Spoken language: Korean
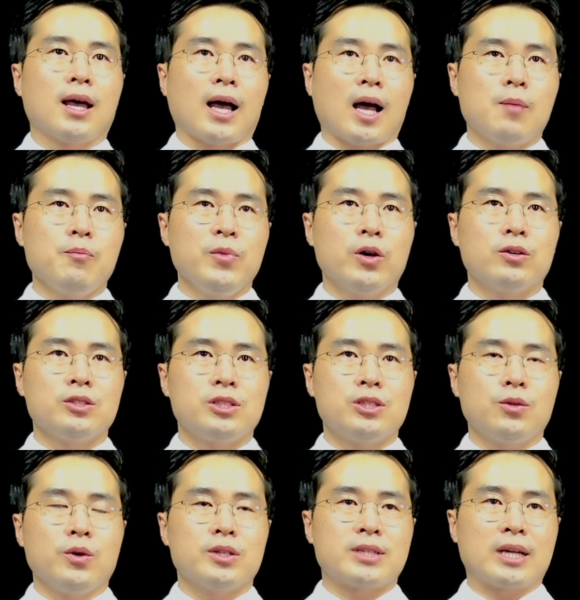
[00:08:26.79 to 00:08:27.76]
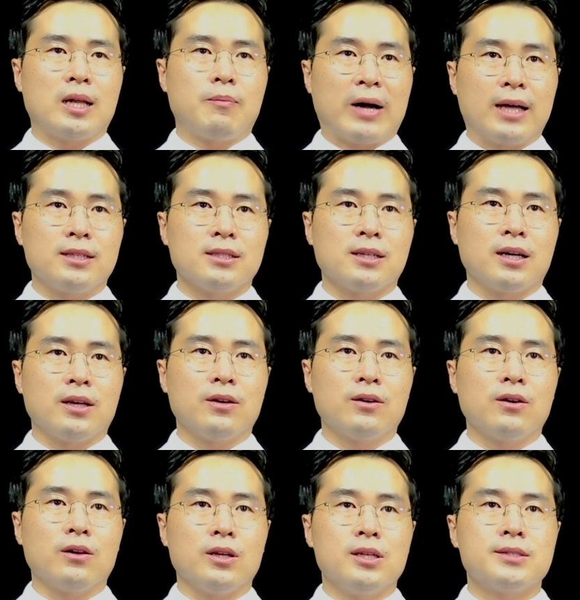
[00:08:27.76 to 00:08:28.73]
한 명은 치료에 잘
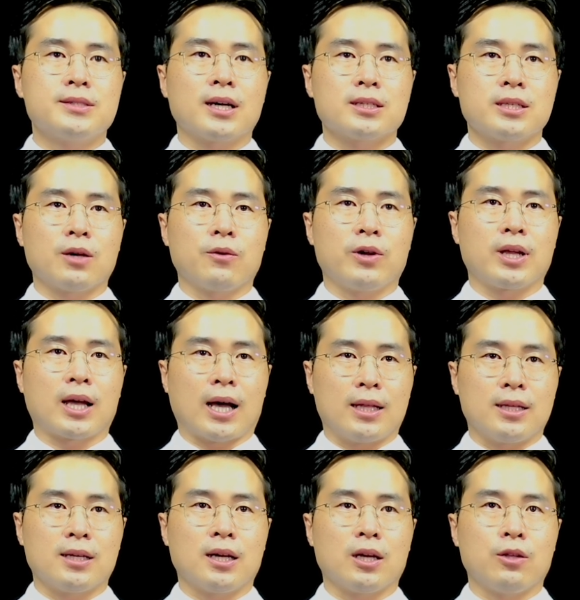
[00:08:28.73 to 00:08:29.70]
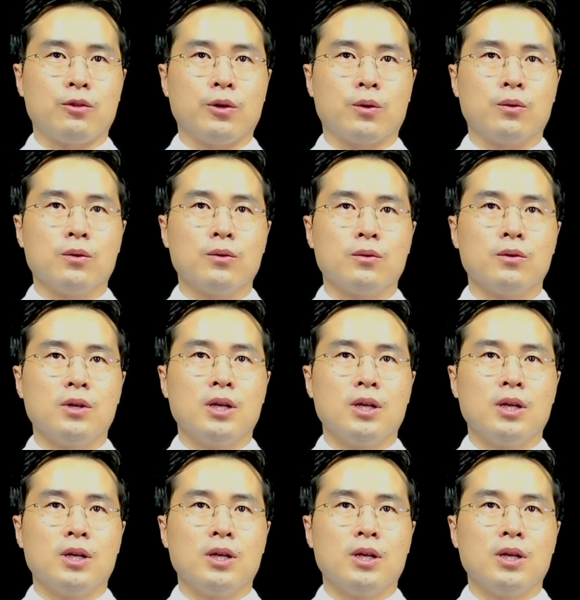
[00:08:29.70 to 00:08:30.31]
반응하여 일상생활이 가능하게 되고